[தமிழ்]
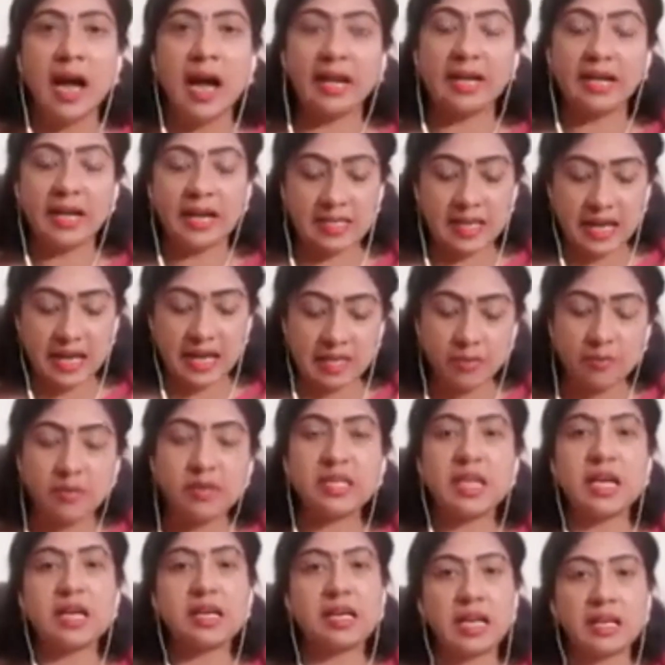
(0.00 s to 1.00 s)
அண்ட் அதில் அது
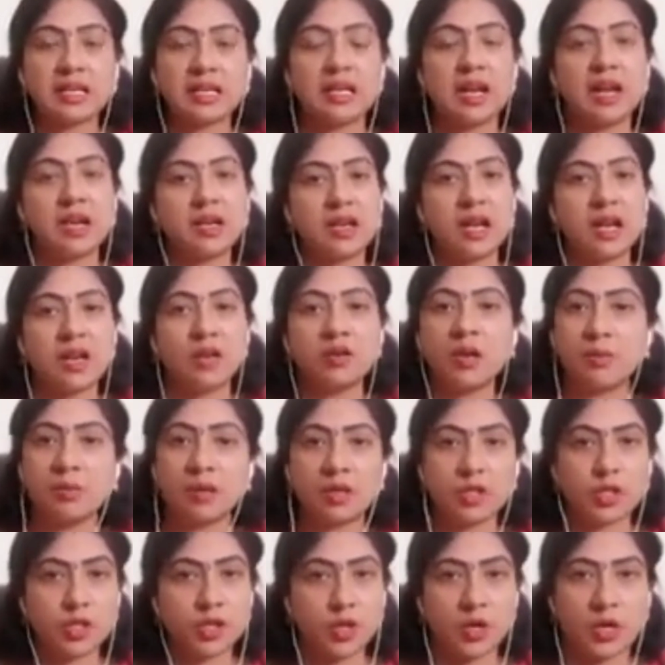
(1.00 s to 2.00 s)
மட்டும் தான் கற்றாங்கனாலும்
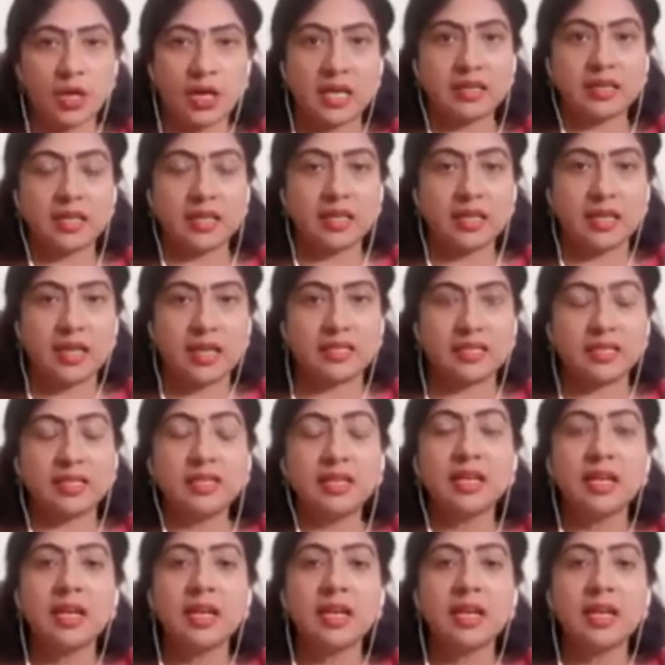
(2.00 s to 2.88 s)
நம்மளுக்கு ஷியோராக தெரியாது